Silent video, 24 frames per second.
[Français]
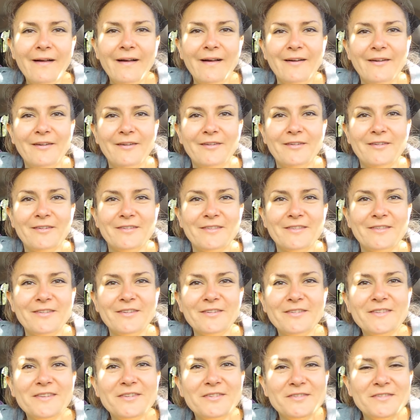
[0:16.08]
euh, ils
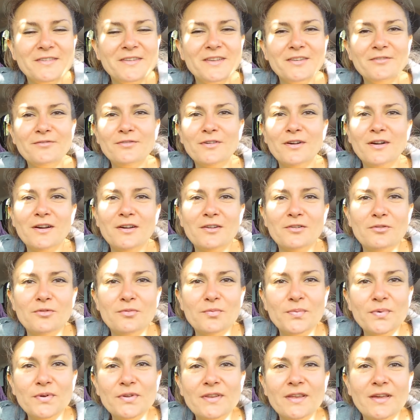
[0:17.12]
sont étonnés de voir le
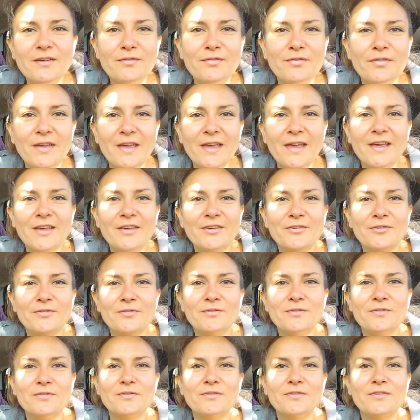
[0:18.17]
peu d'affaires
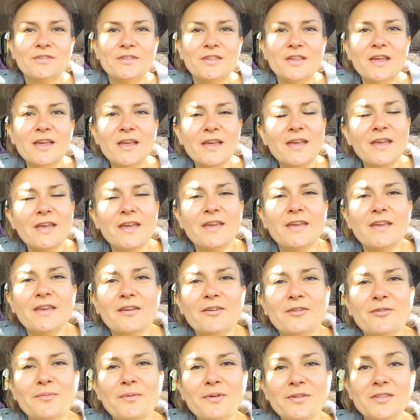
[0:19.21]
que j'ai et
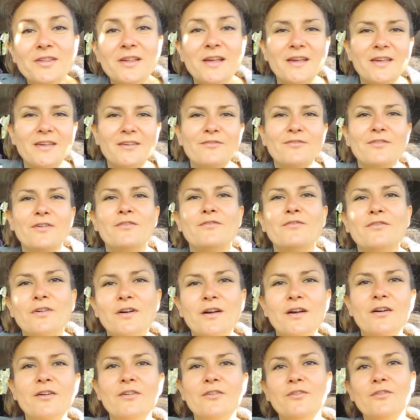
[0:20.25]
comment j'arrive à
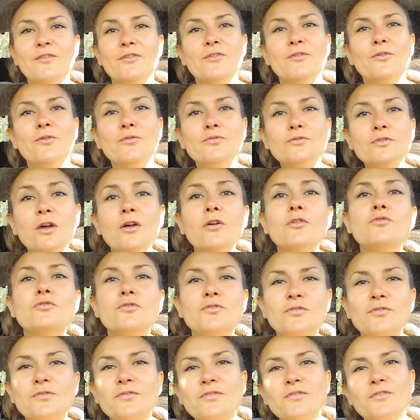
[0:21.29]
avoir euh, autant de
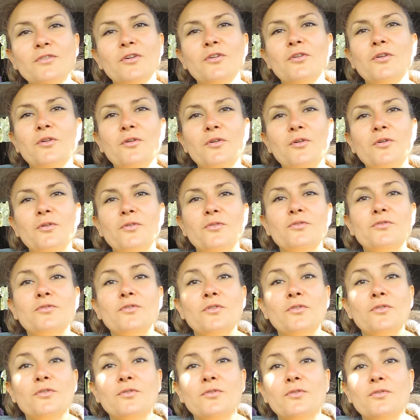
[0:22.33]
choses dans,
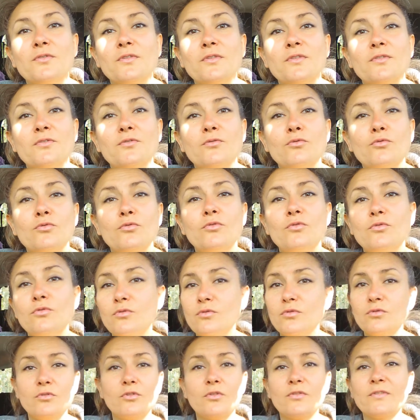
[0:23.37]
dans,
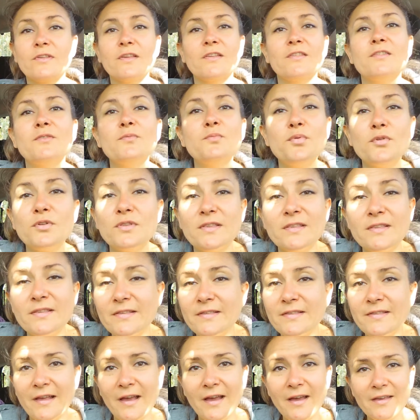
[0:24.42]
un si petit
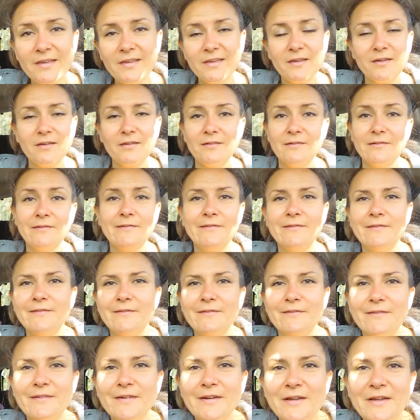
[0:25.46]
sac. Hein,
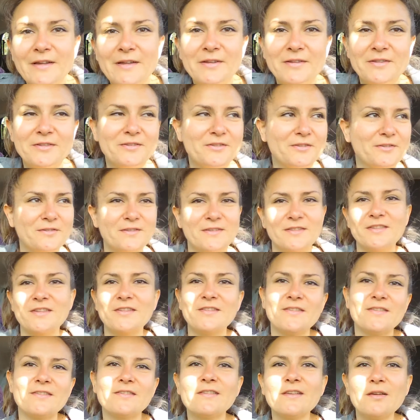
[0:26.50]
euh. J'avais déjà
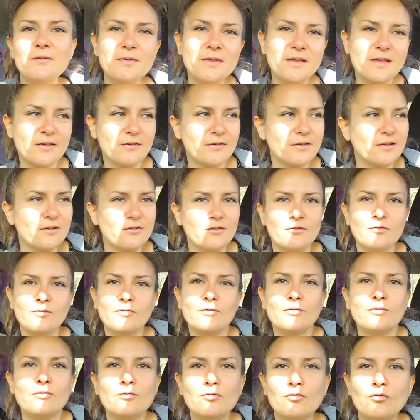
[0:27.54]
des amis qui avaient
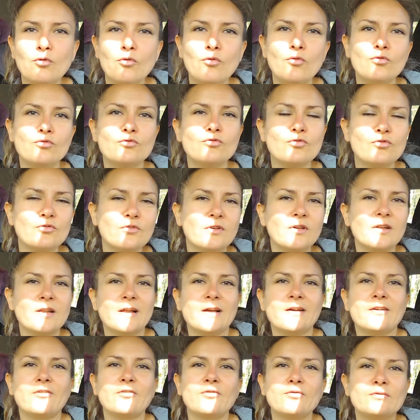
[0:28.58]
le, gros truc
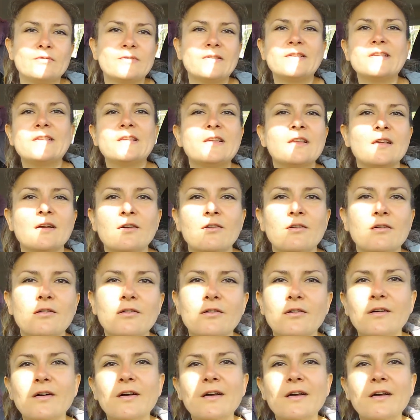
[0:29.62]
là qu'on tire